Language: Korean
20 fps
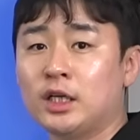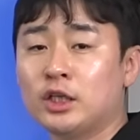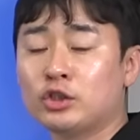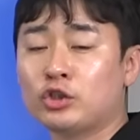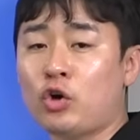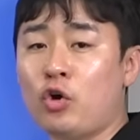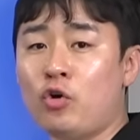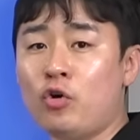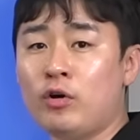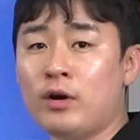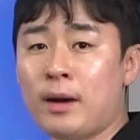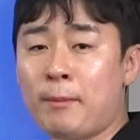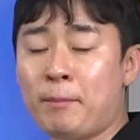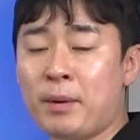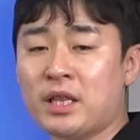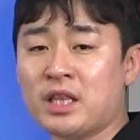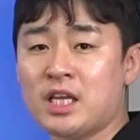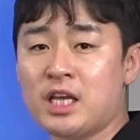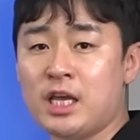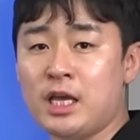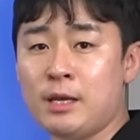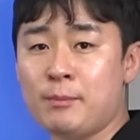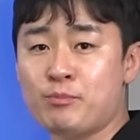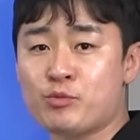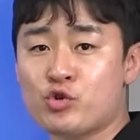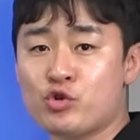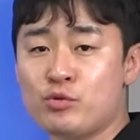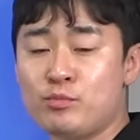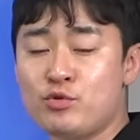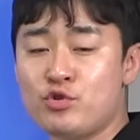서울 아파트
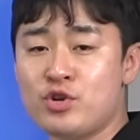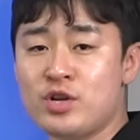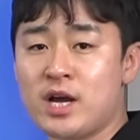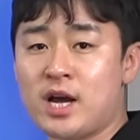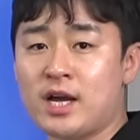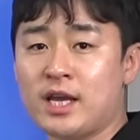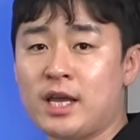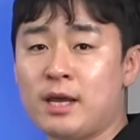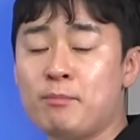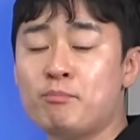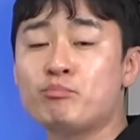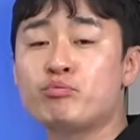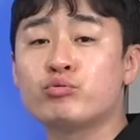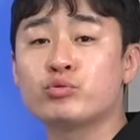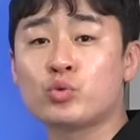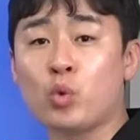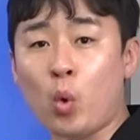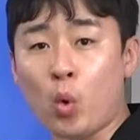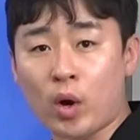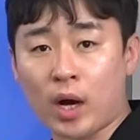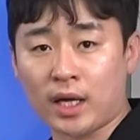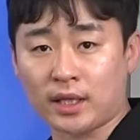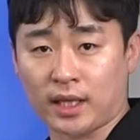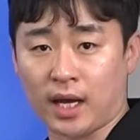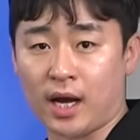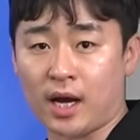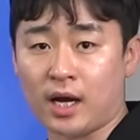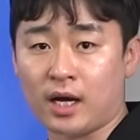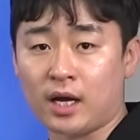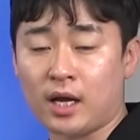입주 물량이
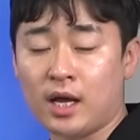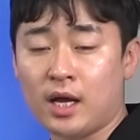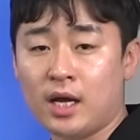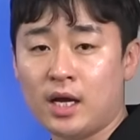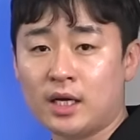부족하다.